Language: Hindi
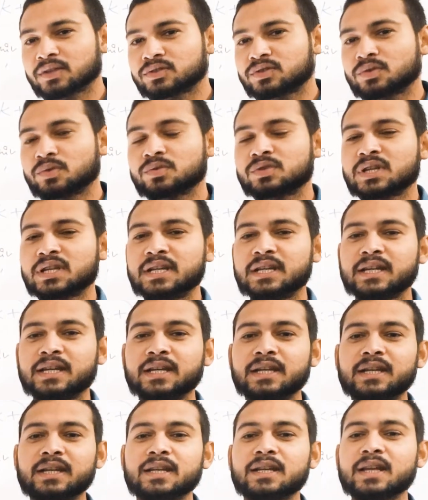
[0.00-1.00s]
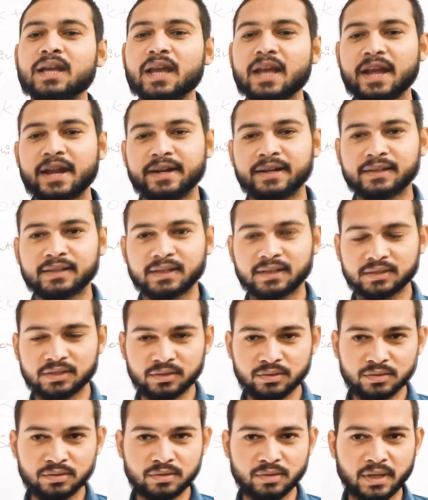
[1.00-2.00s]
शुरू से लेके एंड तक
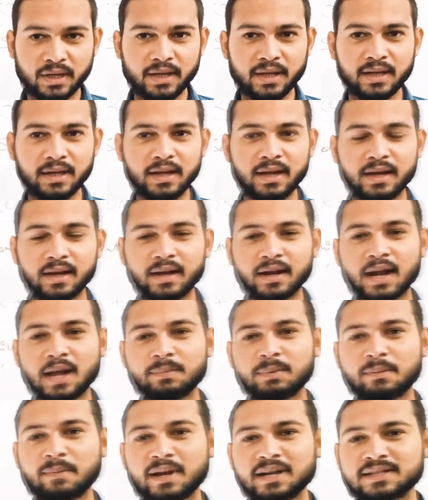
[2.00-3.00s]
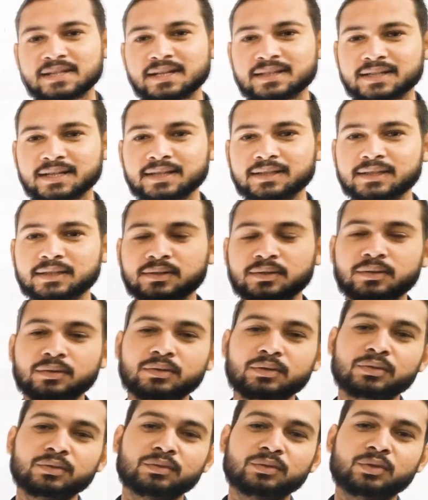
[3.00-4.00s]
जी दोस्तों हाँ अगर आप हमारे साथ रहते हो
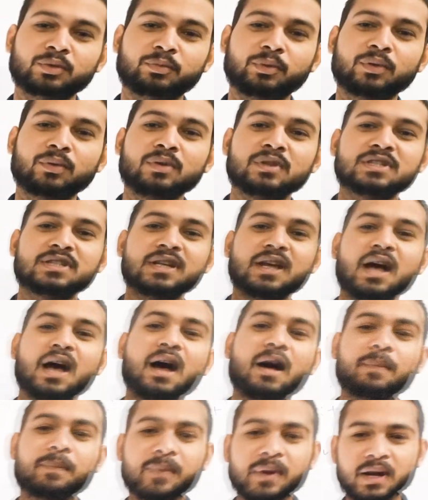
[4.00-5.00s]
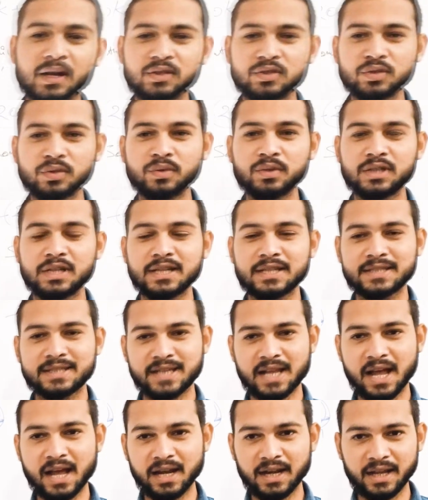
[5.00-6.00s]
तो बिल्कुल से आपका जो ये
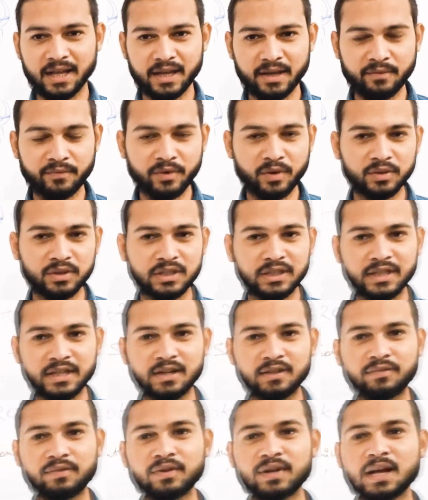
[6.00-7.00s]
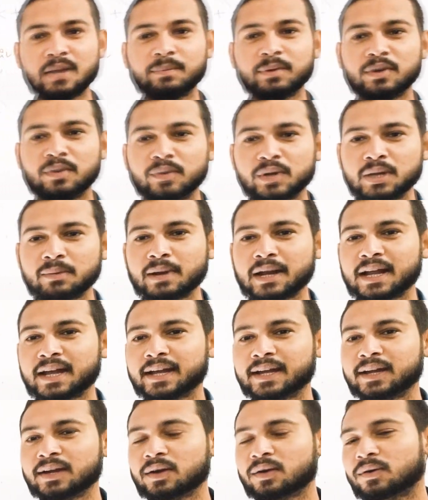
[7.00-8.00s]
साल है बहुत ही ग्रेटफुल यहाँ पे होने वाला
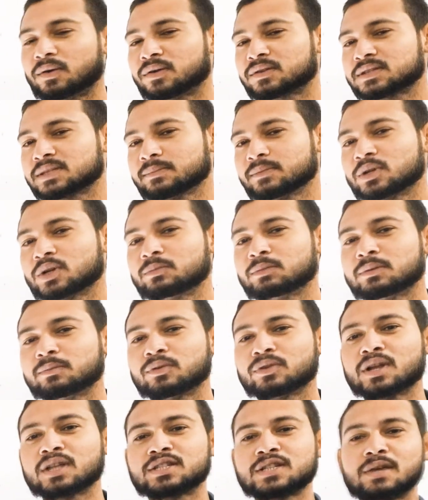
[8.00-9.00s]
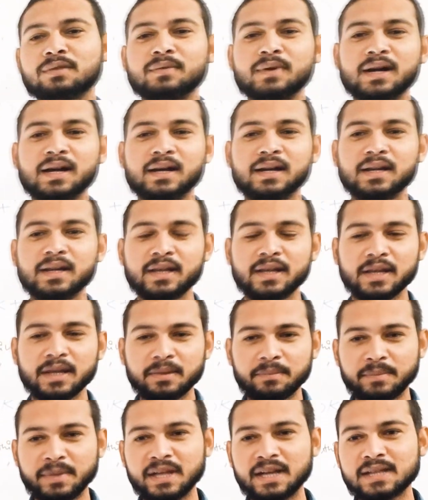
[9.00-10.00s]
है और सभी को मैं बोलना चाहूँगा
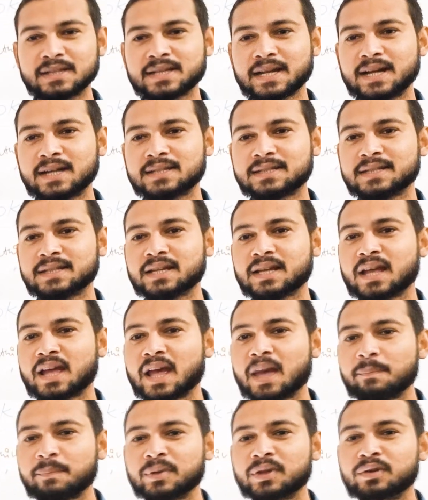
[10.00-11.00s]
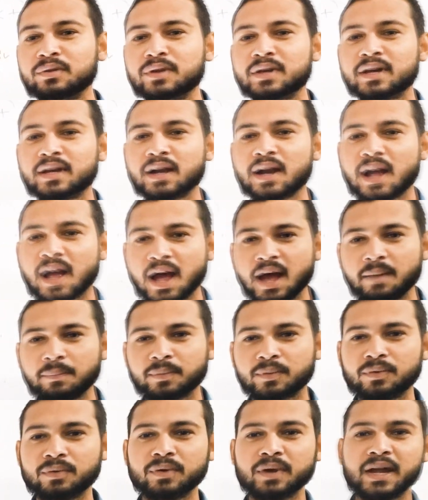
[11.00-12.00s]
मेरी साइड से हैप्पी न्यू ईयर
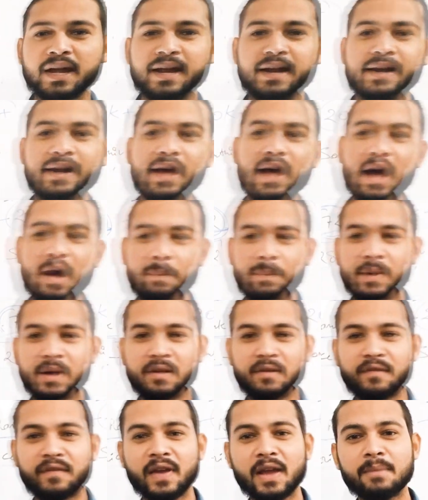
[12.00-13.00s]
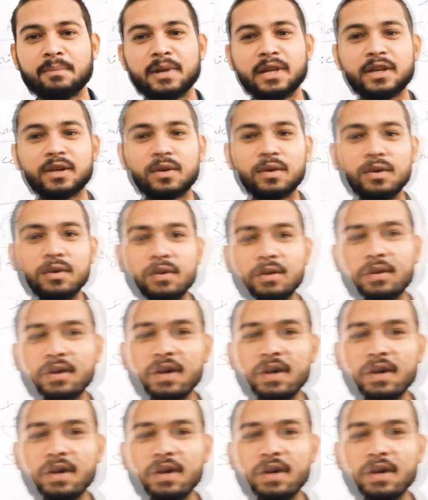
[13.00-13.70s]
आपको एंड आपकी फैमिली को